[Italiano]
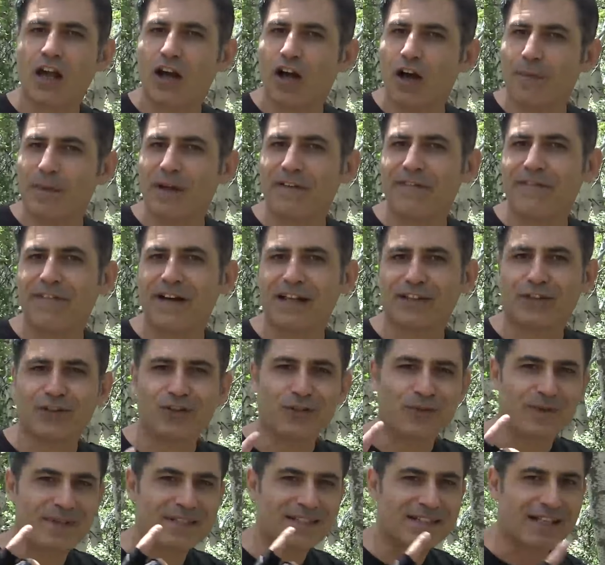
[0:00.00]
Come ha
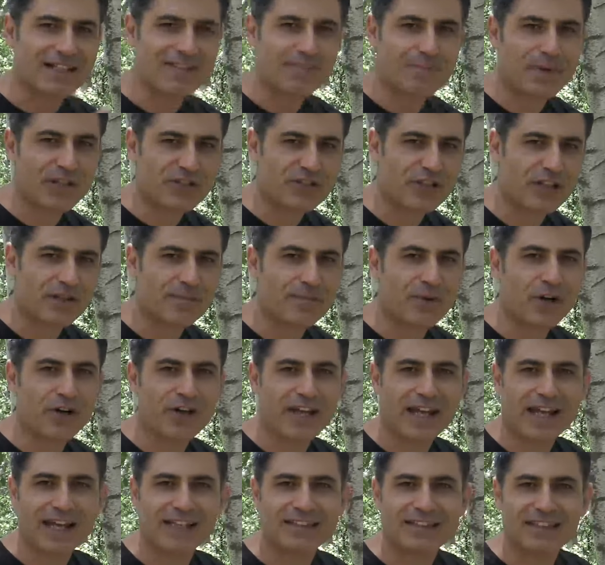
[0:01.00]
fatto questa specie
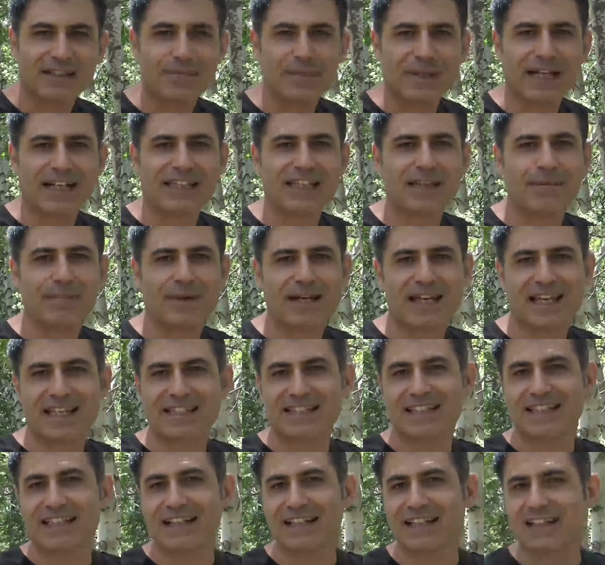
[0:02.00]
arborea tipica dei
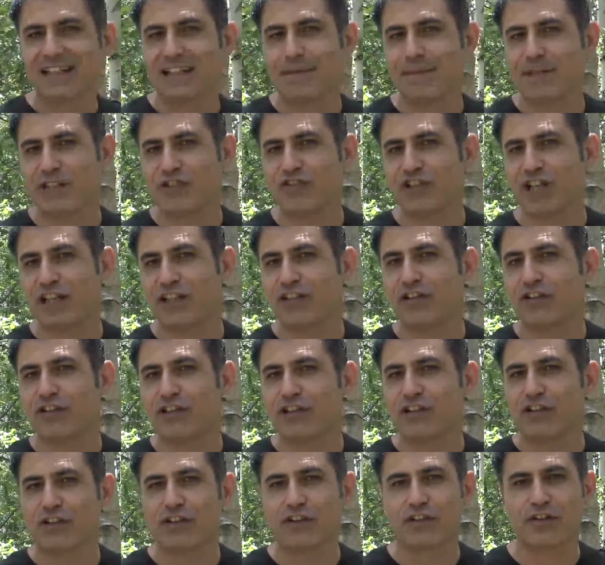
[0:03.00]
paesi dal clima gelido
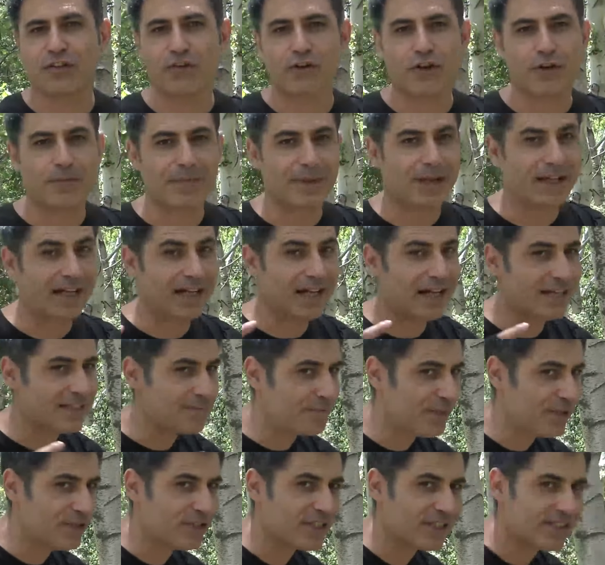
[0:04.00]
del nord Europa a
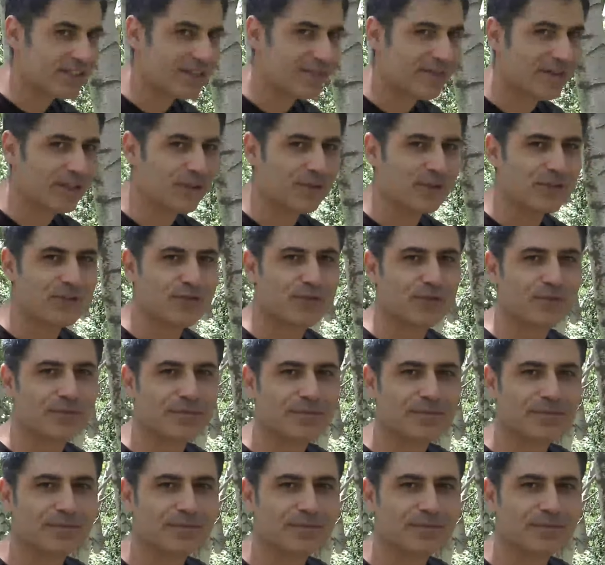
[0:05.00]
spingersi fin qua giù?